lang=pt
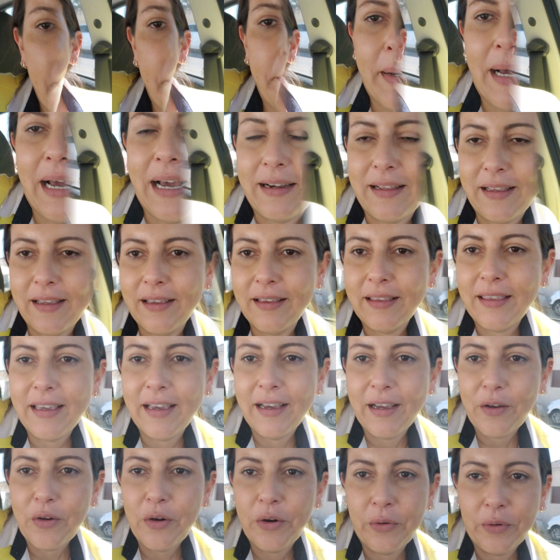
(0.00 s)
Parei aqui
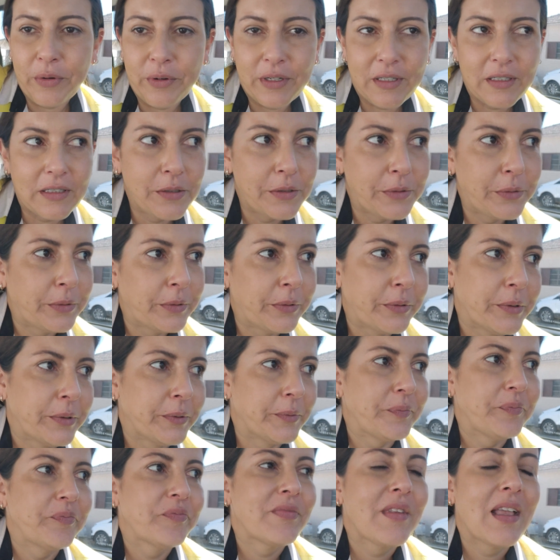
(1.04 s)
agora no
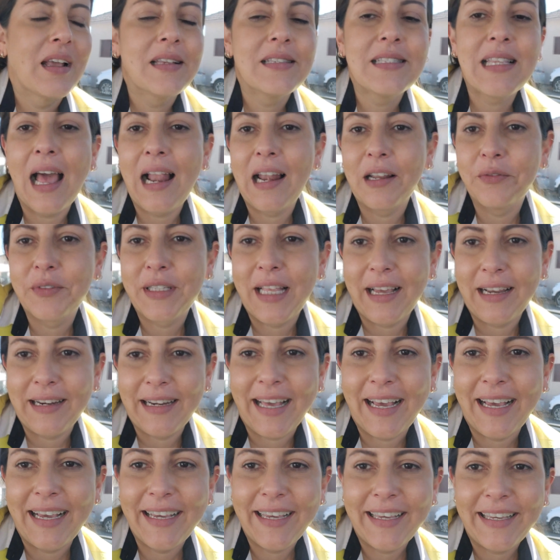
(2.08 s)
salão da
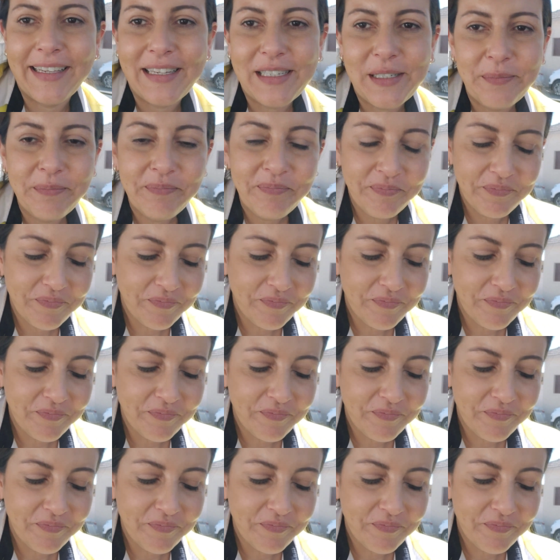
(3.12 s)
Naira.